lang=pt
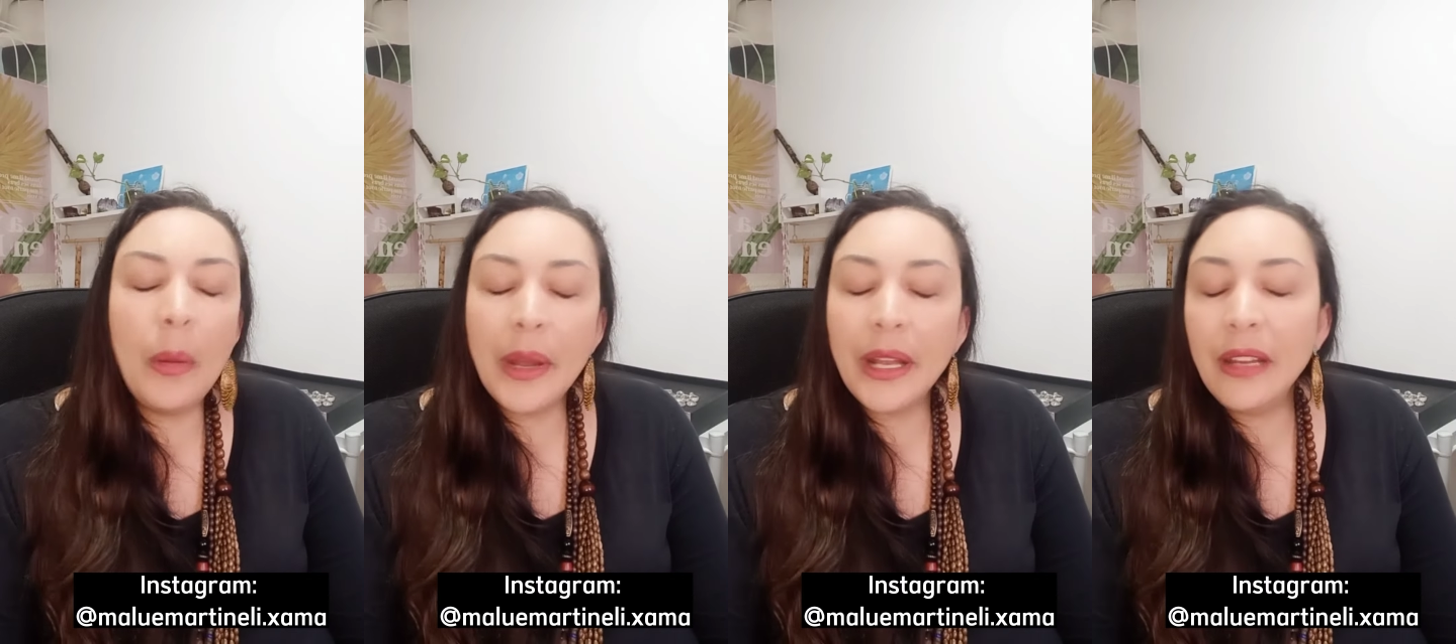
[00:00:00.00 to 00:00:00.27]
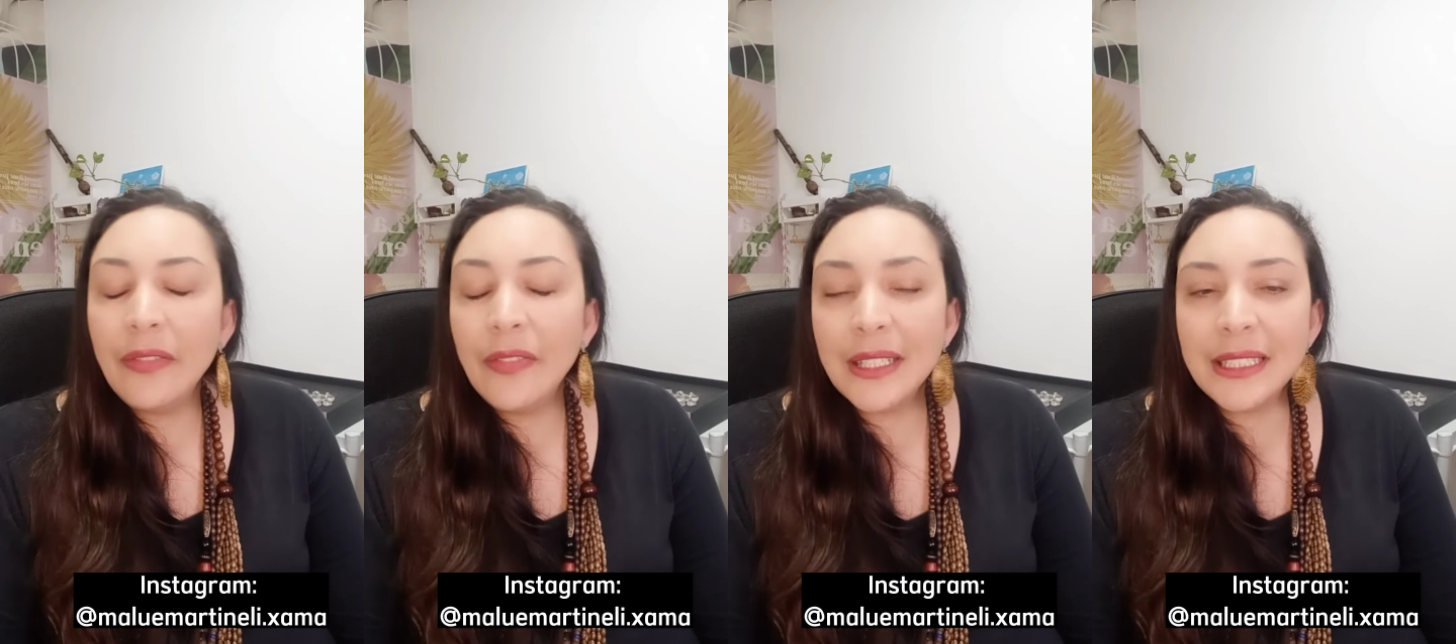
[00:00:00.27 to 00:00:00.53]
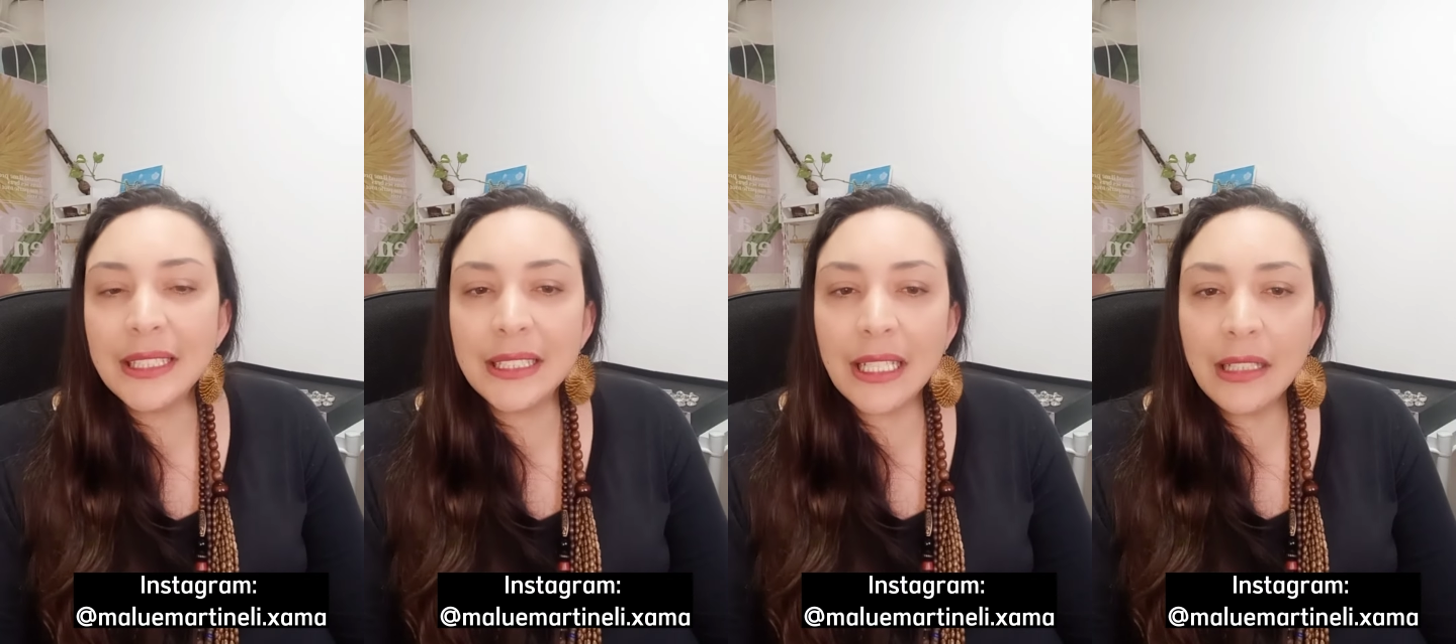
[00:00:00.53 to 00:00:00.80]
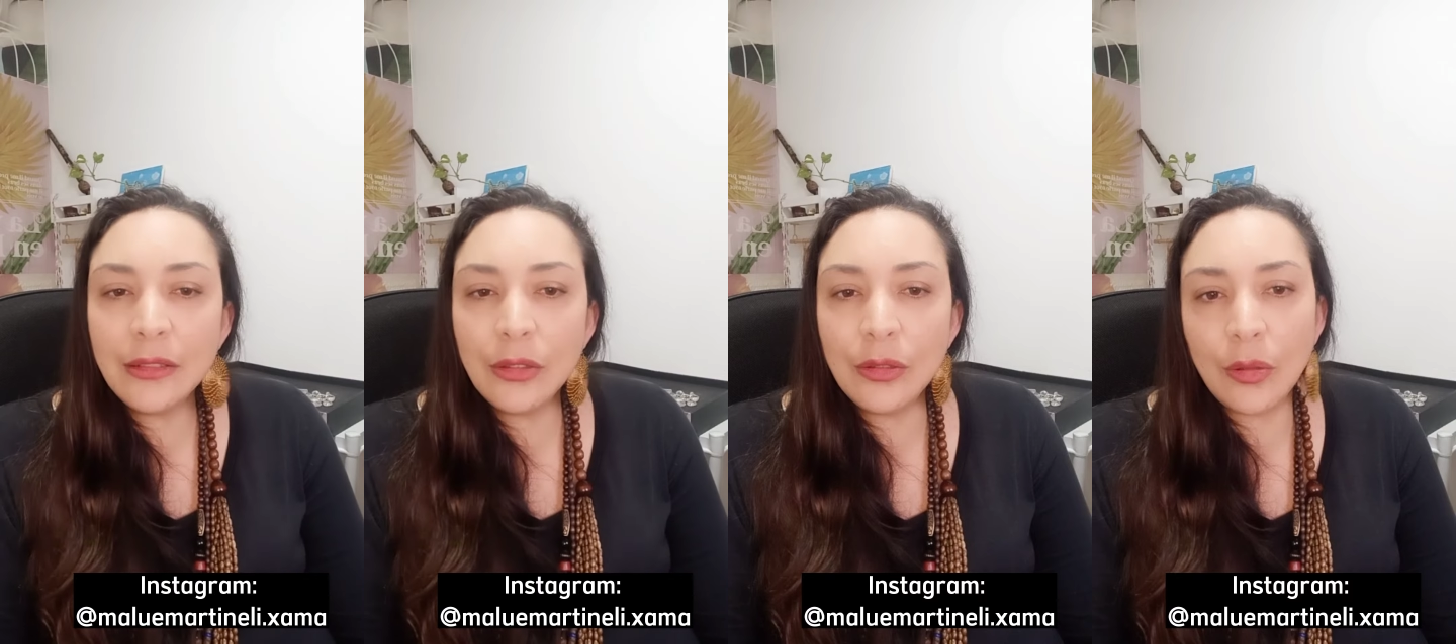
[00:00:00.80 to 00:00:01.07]

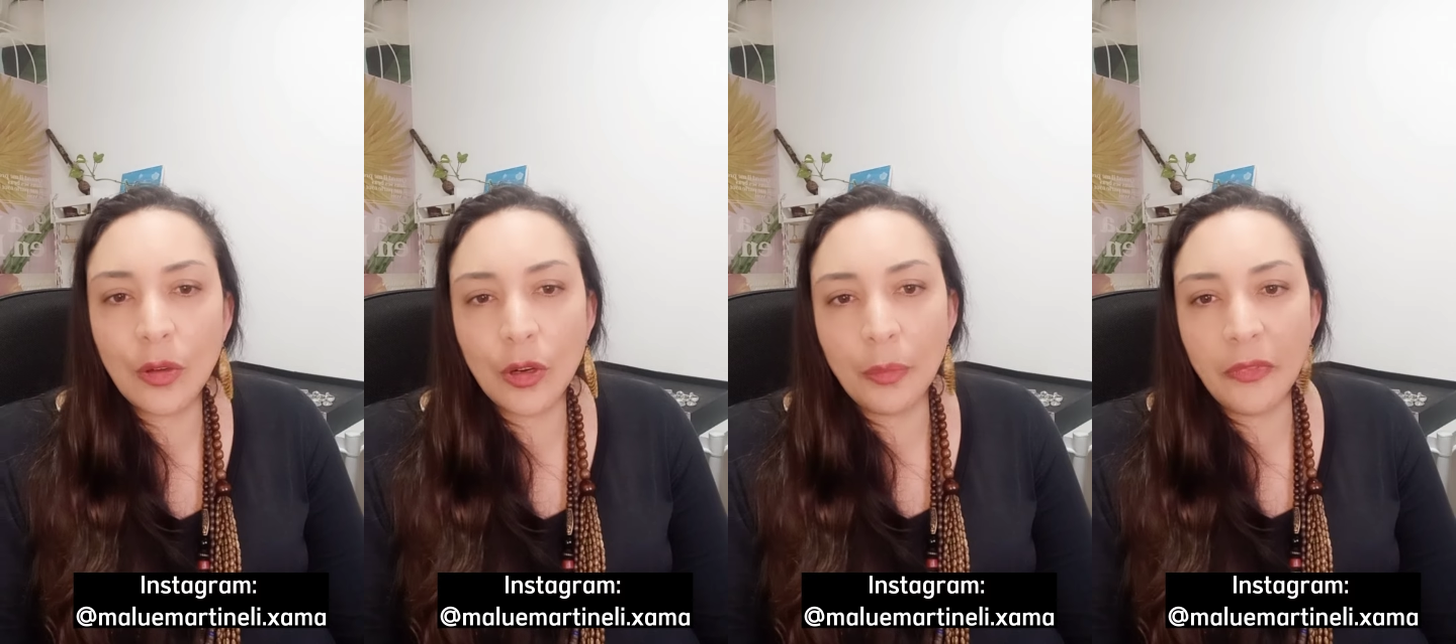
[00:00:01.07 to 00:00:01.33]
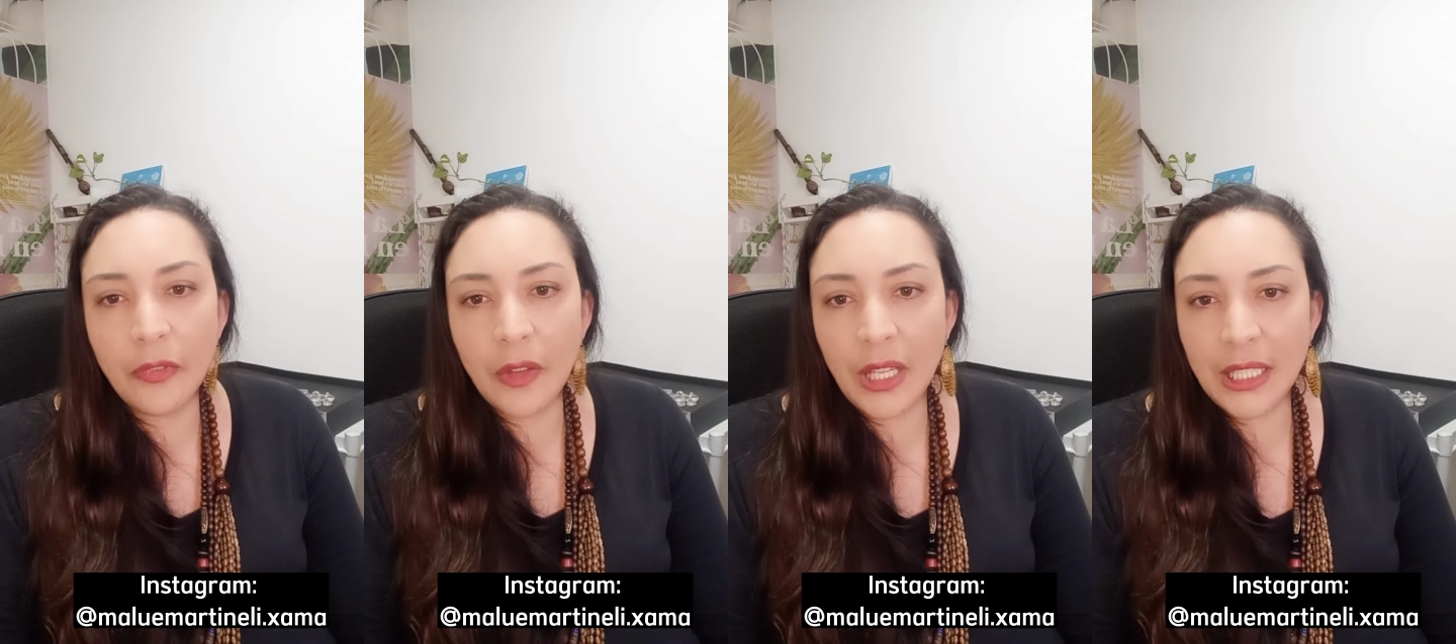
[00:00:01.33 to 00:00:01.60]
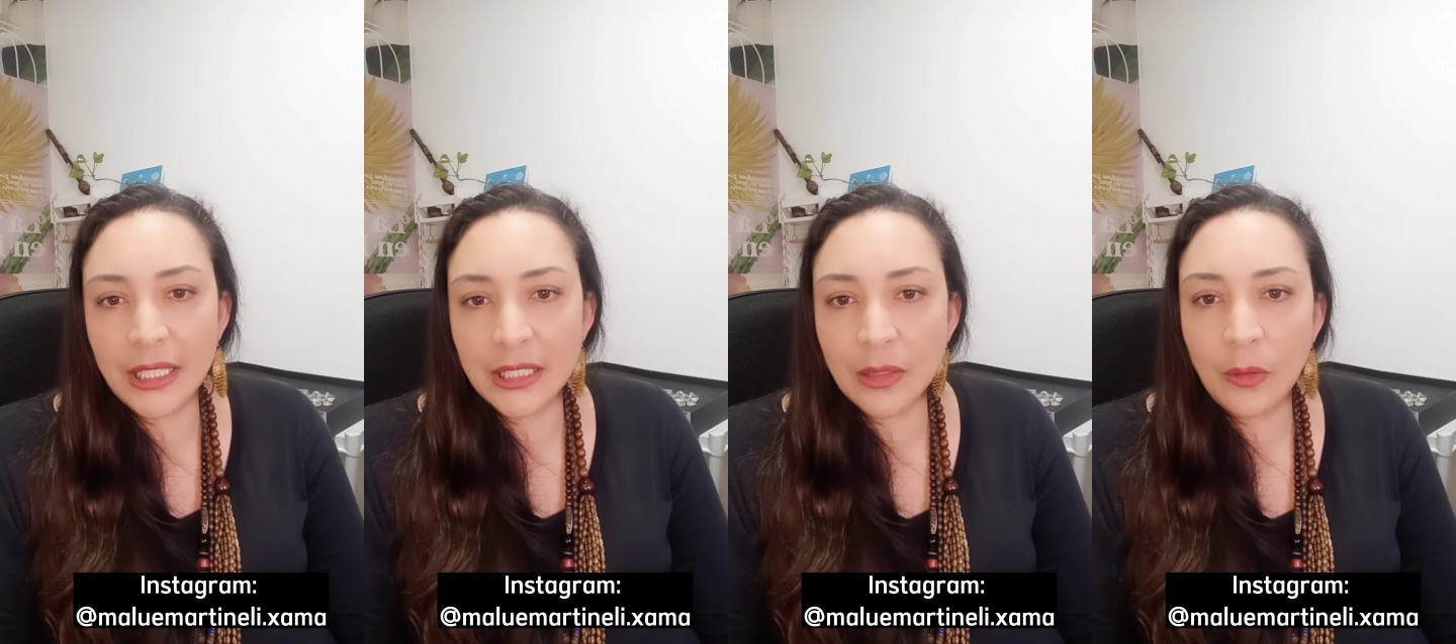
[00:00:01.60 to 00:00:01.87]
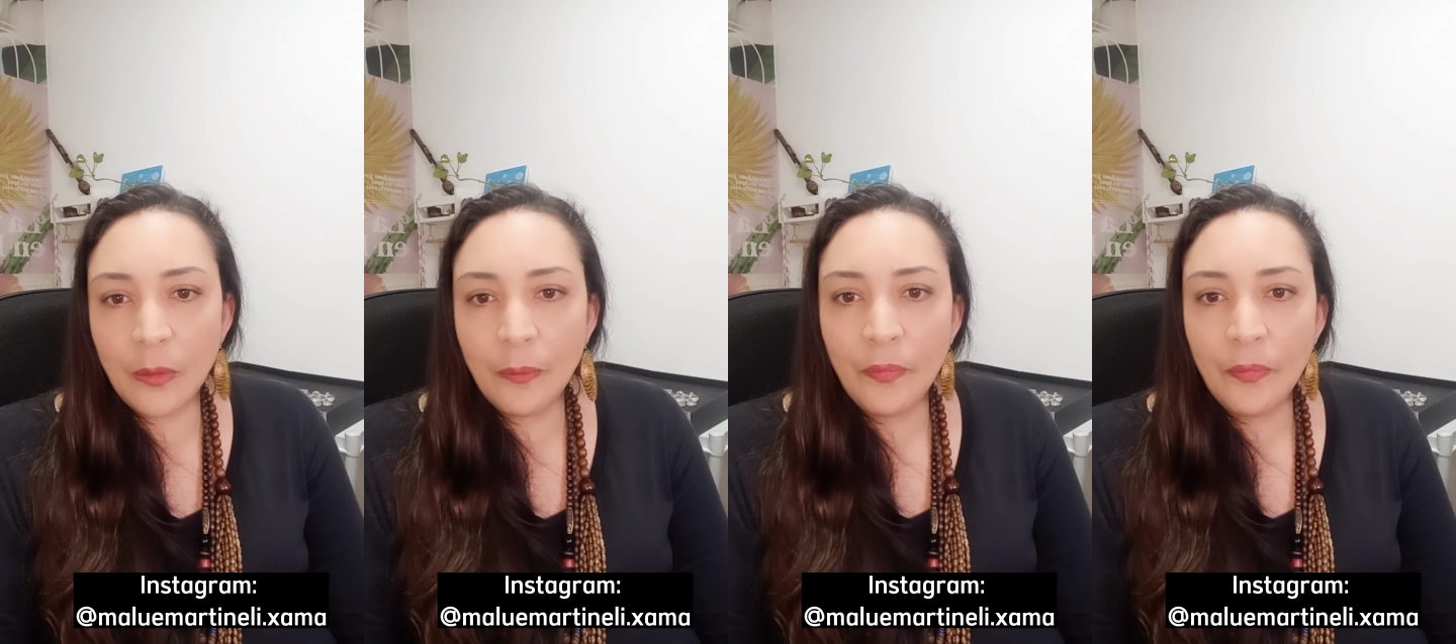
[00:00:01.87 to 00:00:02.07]
manifestando no corpo físico.